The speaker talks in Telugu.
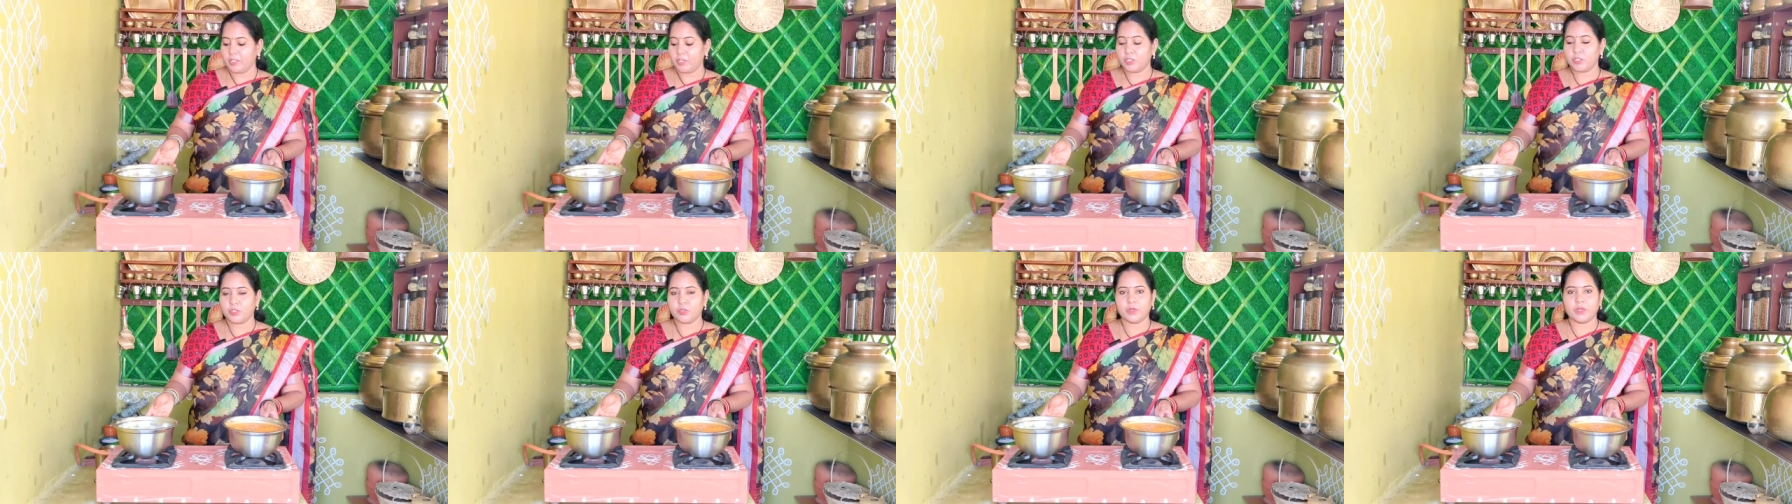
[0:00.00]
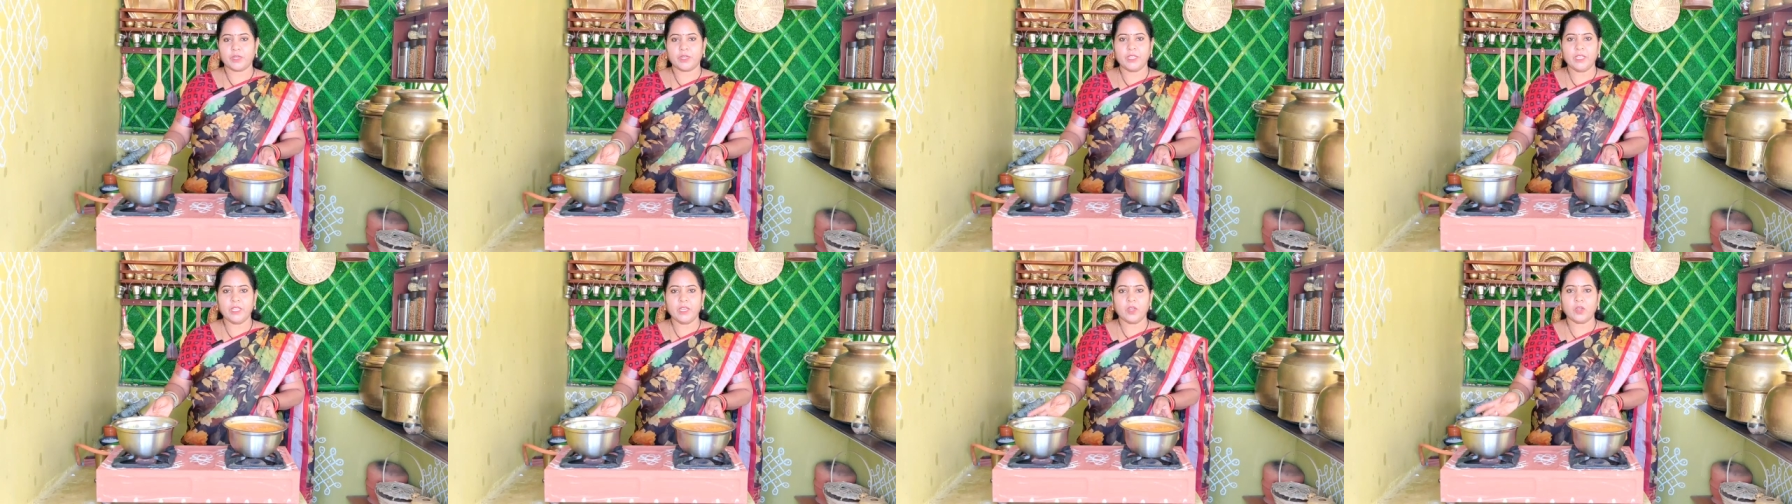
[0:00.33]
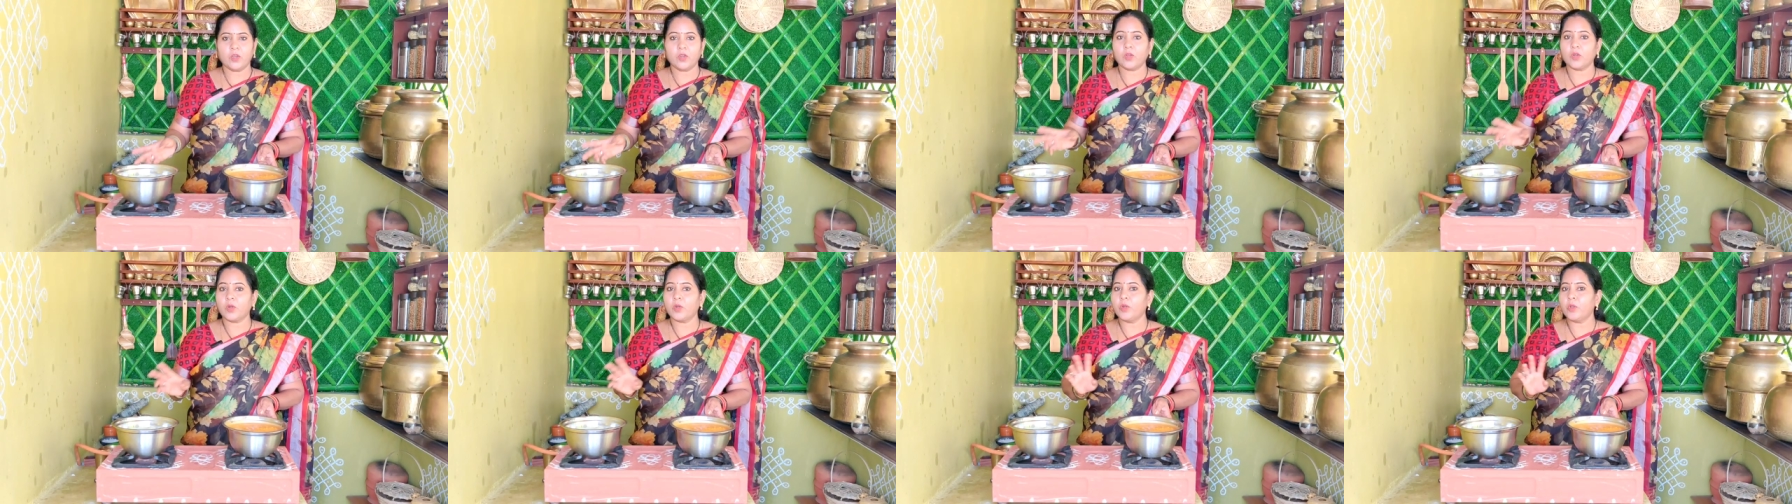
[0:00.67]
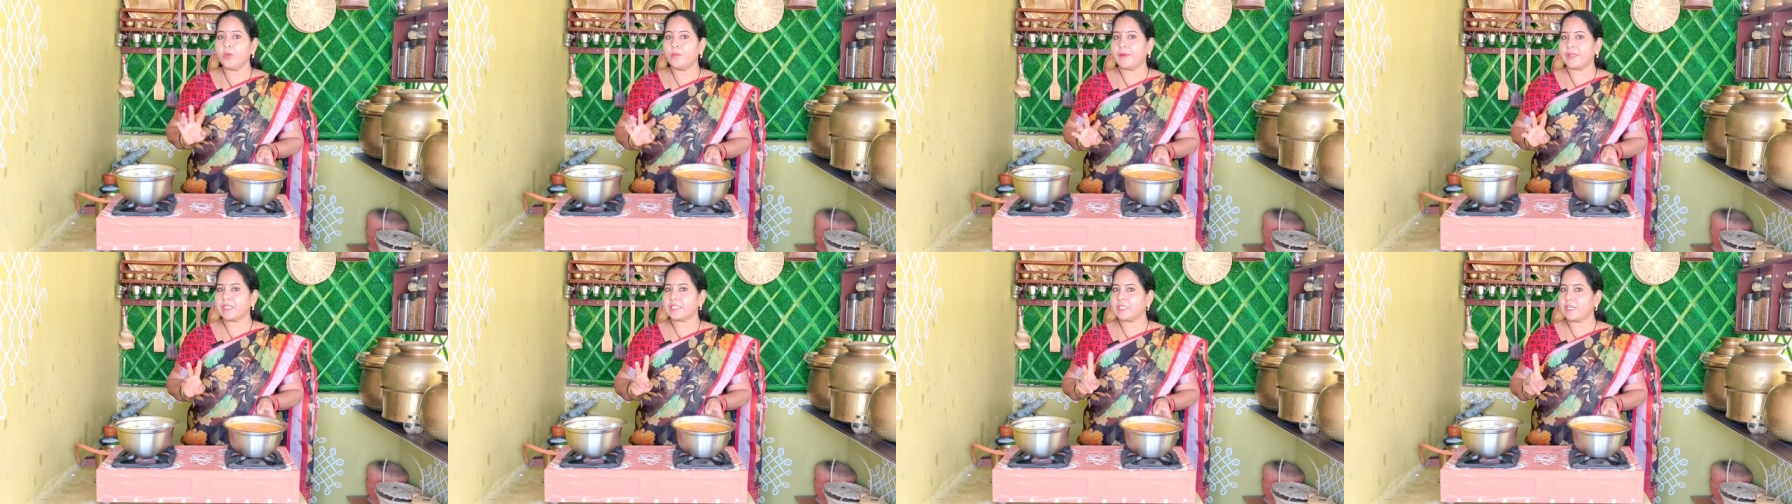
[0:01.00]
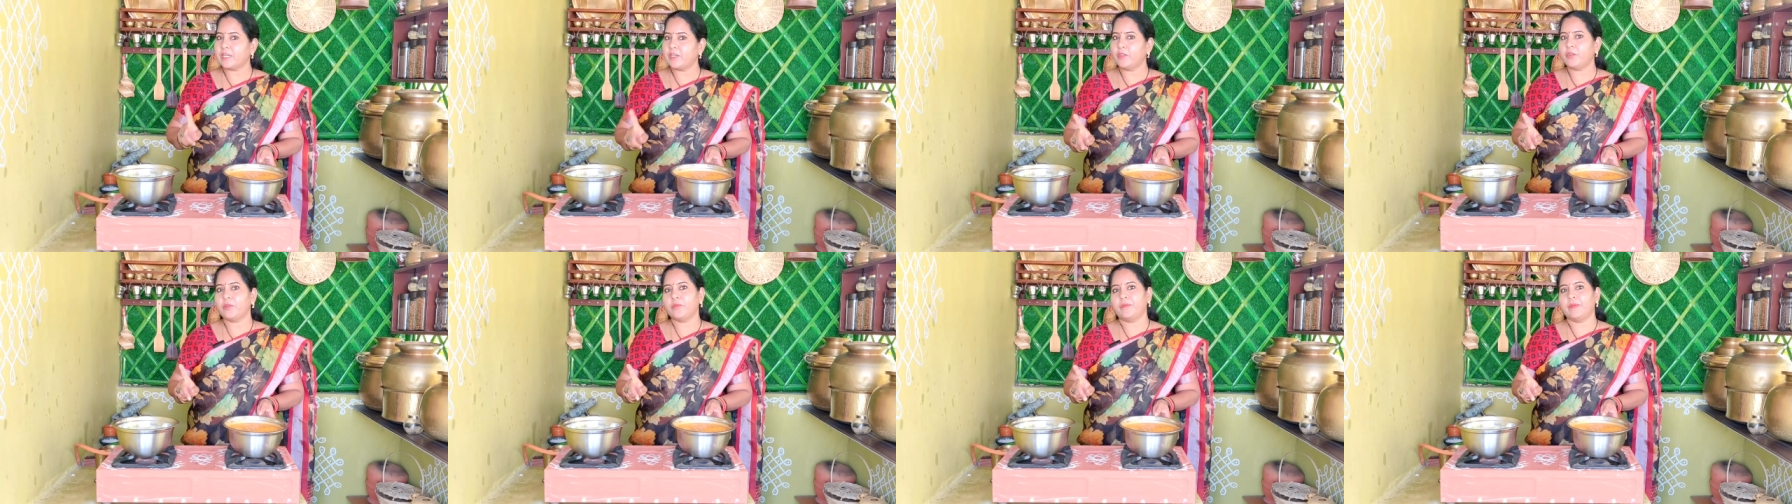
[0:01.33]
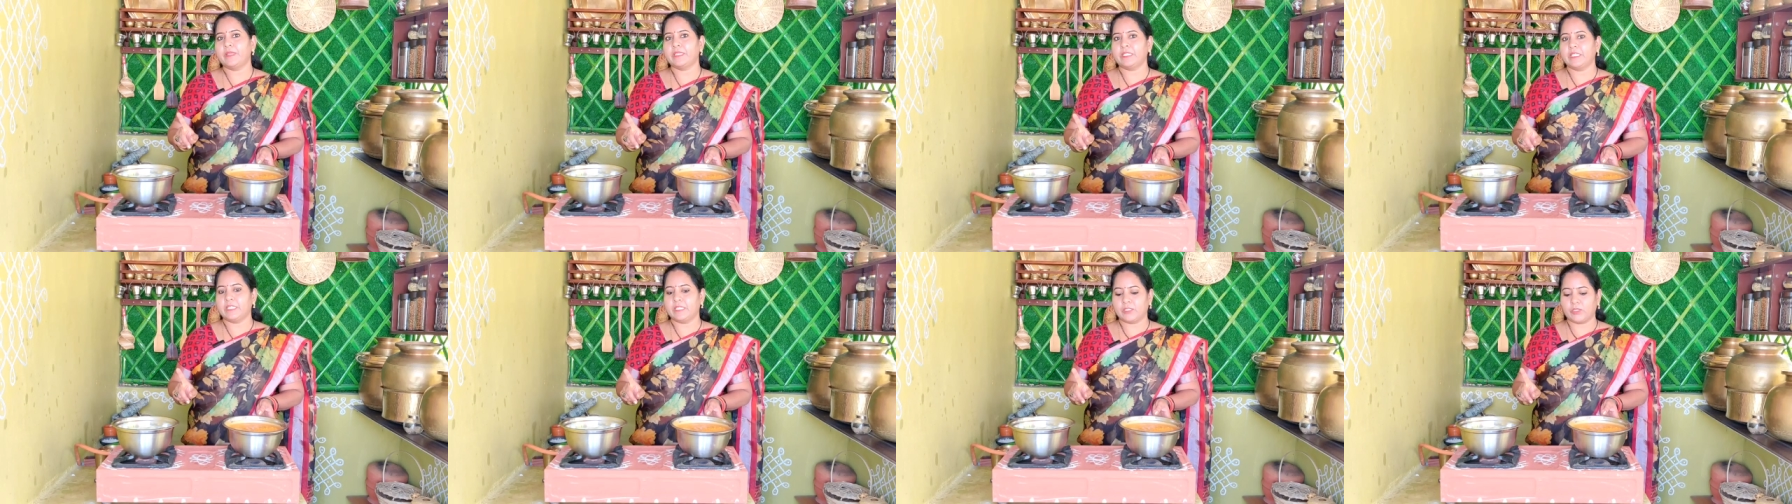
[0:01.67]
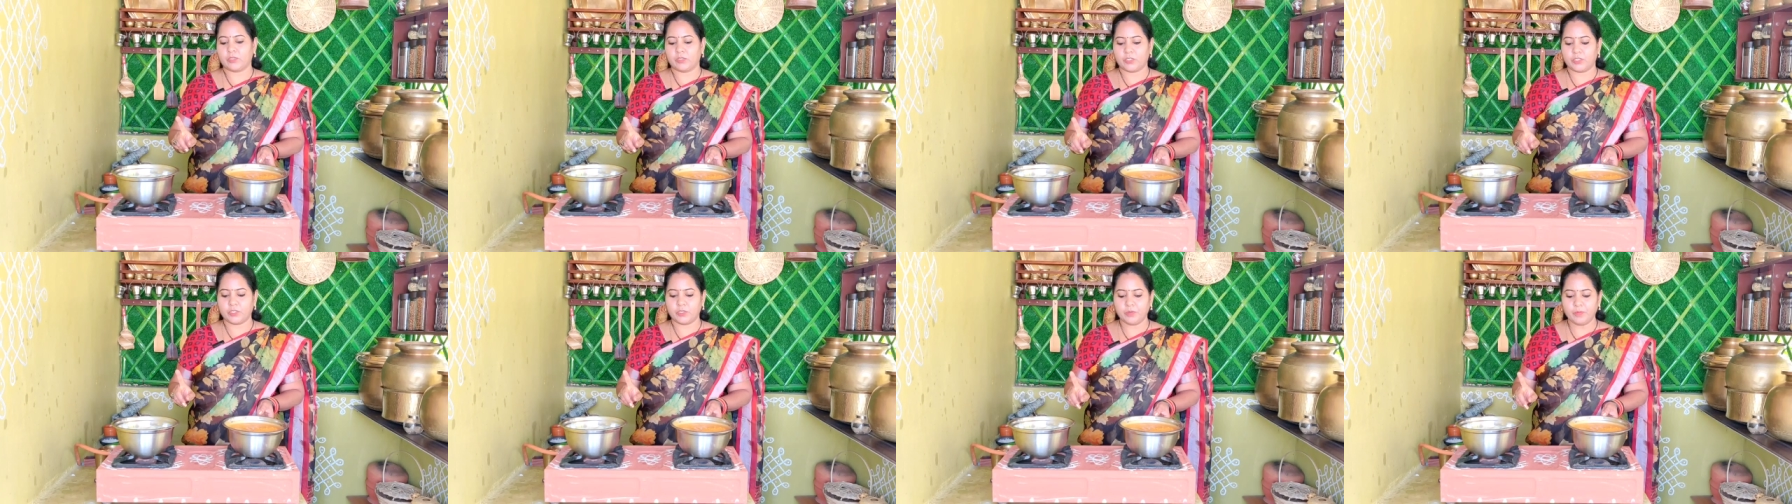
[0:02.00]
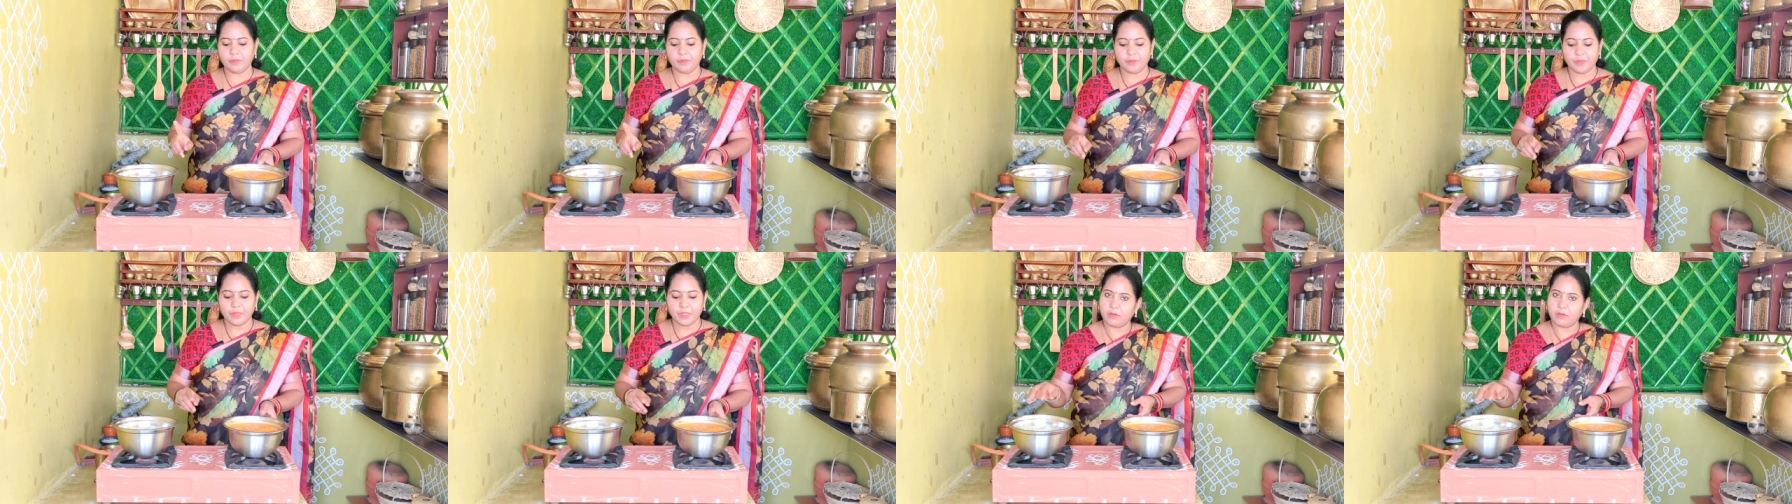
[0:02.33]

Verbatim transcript: ఇదిగో చూడండి రెండు పచ్చళ్ళు రుబ్బేసి తీసుకొచ్చాం